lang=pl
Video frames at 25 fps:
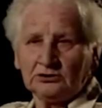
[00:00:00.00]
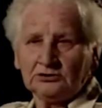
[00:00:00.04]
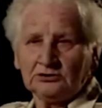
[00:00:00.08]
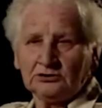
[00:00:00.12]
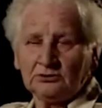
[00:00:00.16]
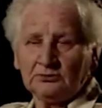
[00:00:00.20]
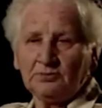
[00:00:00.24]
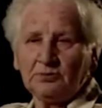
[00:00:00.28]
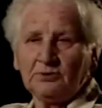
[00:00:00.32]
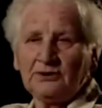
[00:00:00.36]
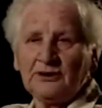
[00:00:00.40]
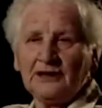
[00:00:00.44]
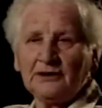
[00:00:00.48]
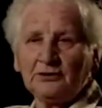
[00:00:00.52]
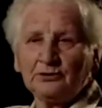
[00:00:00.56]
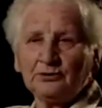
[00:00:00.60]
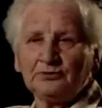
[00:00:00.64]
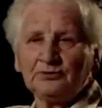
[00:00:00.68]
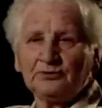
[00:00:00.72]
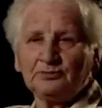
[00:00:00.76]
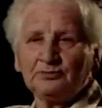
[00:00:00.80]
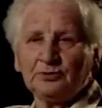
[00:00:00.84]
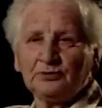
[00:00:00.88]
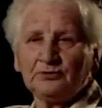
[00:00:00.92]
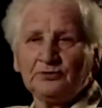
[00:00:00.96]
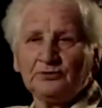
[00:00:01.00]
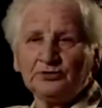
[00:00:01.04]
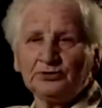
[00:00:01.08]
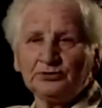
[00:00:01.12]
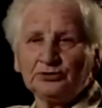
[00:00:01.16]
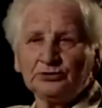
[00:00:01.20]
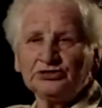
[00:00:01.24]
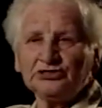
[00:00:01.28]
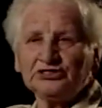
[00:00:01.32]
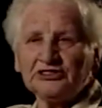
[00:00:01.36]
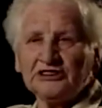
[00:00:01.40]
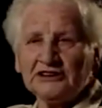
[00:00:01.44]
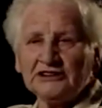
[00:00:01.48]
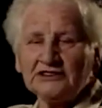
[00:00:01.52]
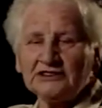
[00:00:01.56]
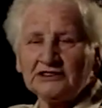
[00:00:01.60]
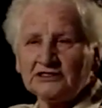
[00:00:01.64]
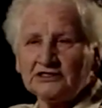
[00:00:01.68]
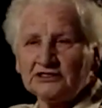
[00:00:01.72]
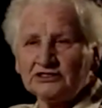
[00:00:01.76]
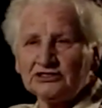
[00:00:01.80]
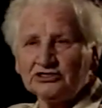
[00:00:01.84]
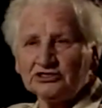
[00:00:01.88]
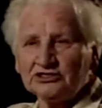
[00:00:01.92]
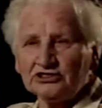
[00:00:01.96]
Tam Polaków powyrzucali
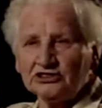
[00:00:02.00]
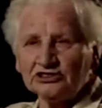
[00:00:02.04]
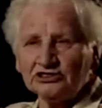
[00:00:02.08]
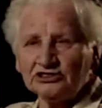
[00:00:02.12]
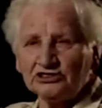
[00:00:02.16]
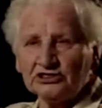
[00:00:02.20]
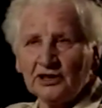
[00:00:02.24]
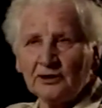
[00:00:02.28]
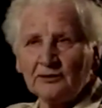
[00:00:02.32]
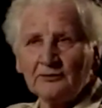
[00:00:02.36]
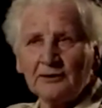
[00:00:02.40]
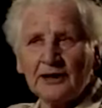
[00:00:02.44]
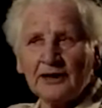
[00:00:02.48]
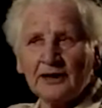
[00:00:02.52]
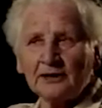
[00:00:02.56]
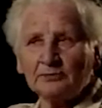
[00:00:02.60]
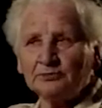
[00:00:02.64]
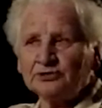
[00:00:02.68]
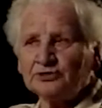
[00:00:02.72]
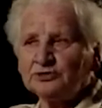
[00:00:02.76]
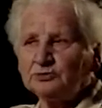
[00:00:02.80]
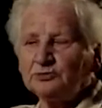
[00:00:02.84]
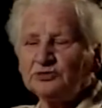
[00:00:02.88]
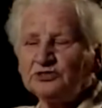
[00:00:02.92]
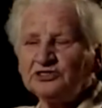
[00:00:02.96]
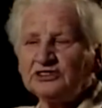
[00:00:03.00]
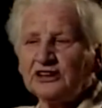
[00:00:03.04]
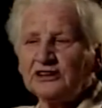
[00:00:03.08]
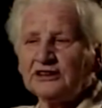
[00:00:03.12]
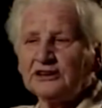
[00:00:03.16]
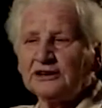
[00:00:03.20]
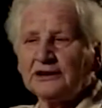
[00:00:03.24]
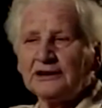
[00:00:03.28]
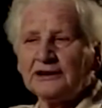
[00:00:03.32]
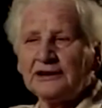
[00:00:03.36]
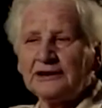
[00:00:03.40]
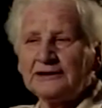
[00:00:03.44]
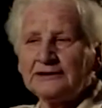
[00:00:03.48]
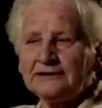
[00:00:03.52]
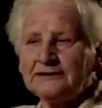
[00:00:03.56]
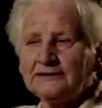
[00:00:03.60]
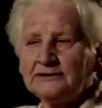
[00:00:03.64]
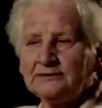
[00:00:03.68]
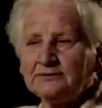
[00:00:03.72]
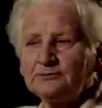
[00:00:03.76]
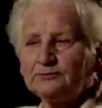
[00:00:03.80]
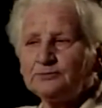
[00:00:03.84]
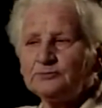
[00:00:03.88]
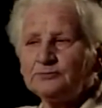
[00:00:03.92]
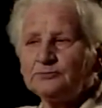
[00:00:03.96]
gdzieś tam, a jak myśmy
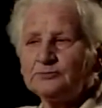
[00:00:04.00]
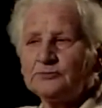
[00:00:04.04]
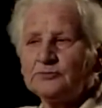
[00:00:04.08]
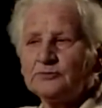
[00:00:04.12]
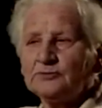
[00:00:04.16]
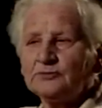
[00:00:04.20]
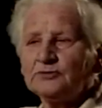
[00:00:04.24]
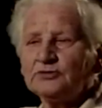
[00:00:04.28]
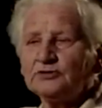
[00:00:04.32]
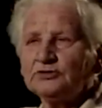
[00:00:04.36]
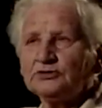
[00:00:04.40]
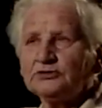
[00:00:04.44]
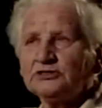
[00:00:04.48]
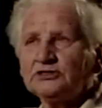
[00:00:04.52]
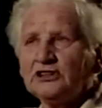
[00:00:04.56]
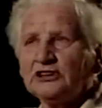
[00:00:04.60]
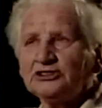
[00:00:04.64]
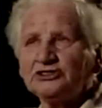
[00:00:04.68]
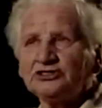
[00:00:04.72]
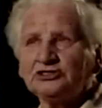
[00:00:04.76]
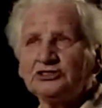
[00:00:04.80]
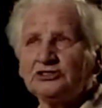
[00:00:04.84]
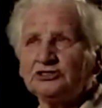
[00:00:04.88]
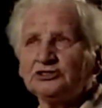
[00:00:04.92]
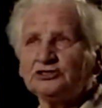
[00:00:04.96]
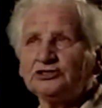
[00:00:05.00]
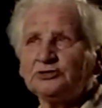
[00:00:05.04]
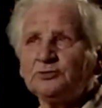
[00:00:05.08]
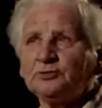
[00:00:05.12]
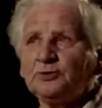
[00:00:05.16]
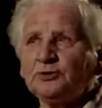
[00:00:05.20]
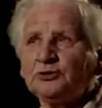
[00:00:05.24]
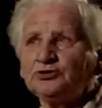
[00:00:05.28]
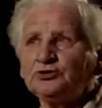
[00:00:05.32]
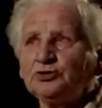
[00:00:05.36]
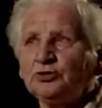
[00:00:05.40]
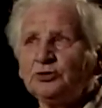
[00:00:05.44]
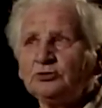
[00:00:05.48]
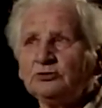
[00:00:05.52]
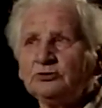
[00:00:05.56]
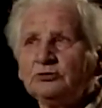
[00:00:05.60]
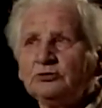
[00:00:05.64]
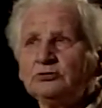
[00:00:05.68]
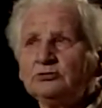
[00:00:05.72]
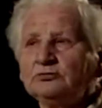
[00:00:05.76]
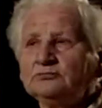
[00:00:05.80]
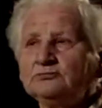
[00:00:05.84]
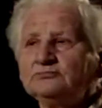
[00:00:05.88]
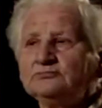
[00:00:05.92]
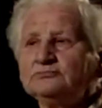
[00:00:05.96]
zajechali, no to nas też z
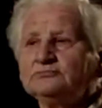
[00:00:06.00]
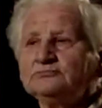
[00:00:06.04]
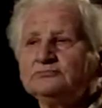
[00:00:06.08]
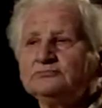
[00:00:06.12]
pociągu